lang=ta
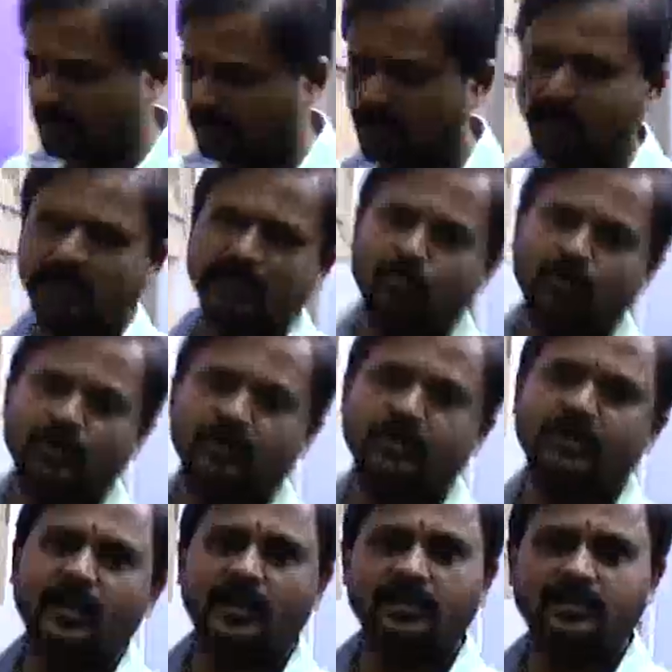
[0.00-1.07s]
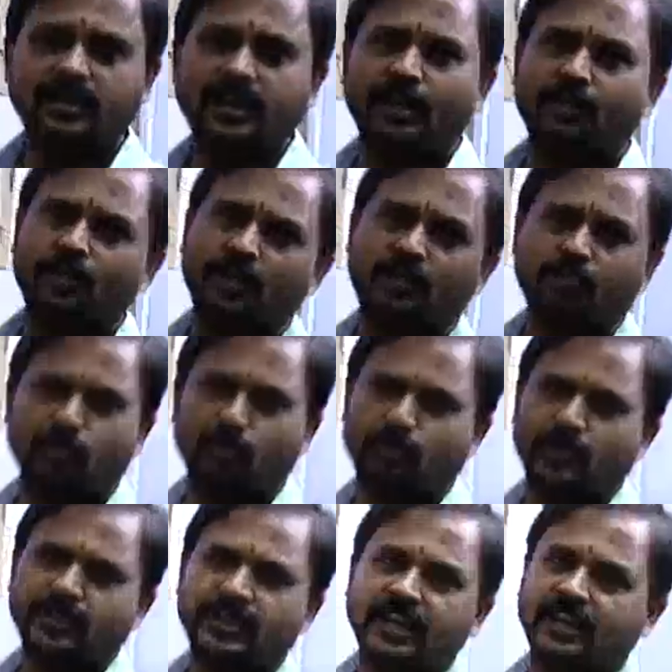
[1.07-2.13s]
டபுள் லாக் உள்ளது அது த்ரீ டோரு
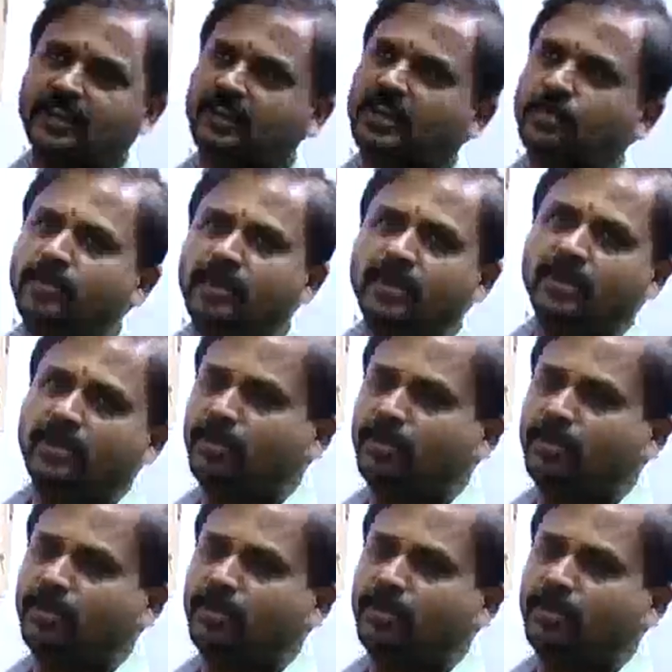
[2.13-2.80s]
முதல் பார்த்தீங்க இது டபுள்